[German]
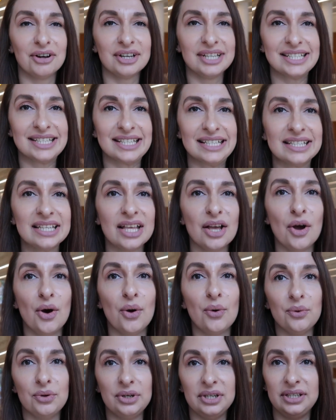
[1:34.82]
Kochinseln.
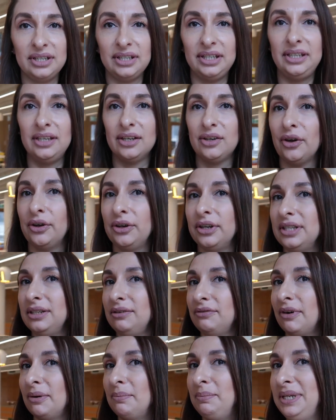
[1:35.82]
Und hier können
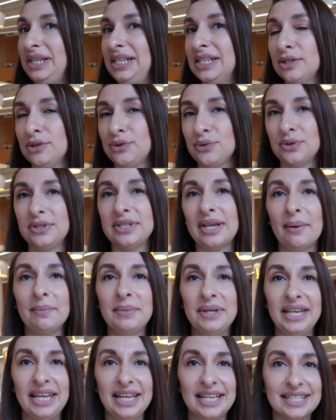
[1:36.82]
die Familien
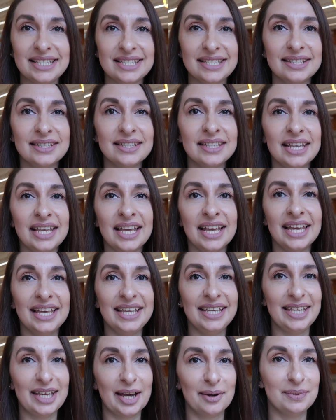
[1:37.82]
zusammen essen.
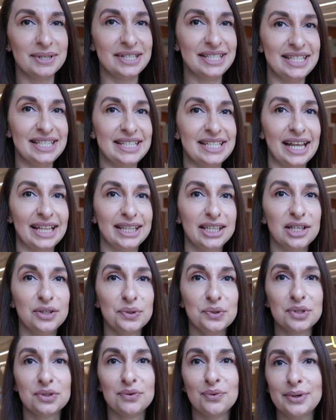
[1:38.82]
Ich habe jetzt die Zeit
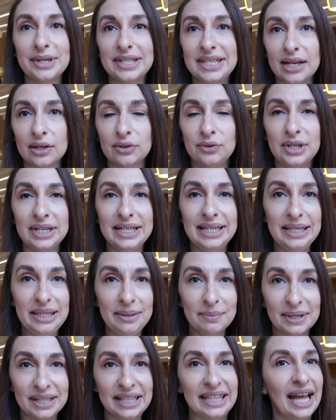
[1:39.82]
genutzt, wo jetzt aktuell
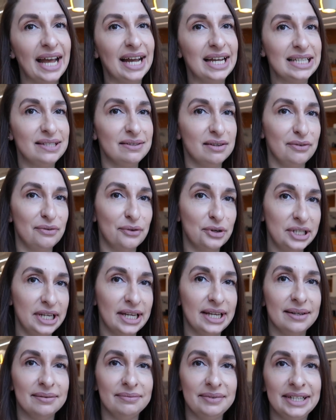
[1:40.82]
niemand da ist. Wir wollen
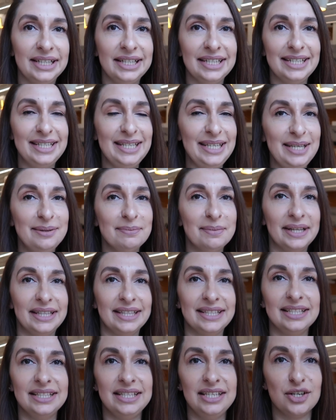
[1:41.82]
ja wirklich
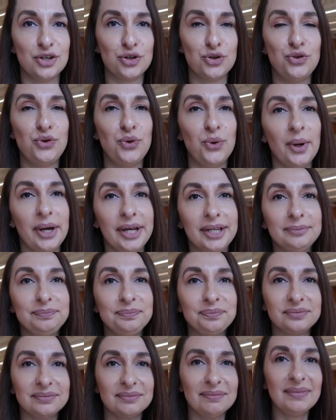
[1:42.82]
niemanden hier stören.
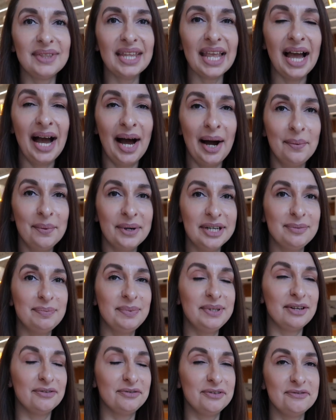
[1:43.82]
Aber ich
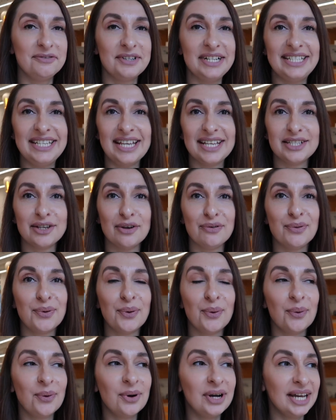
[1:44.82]
bin auf jeden Fall sehr, sehr
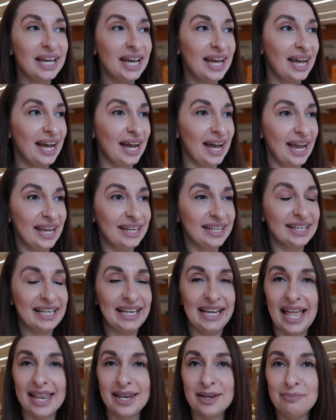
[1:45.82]
froh,
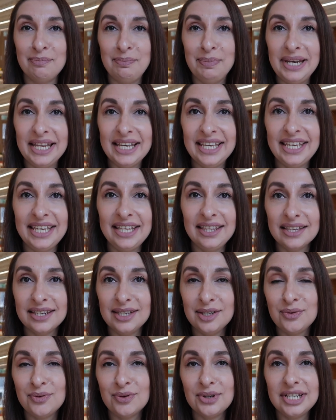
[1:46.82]
einen kleinen Blick hinter
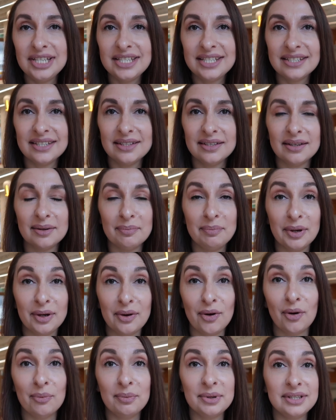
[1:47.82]
die Kulissen
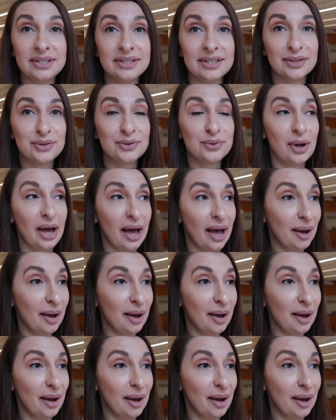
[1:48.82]
bekommen zu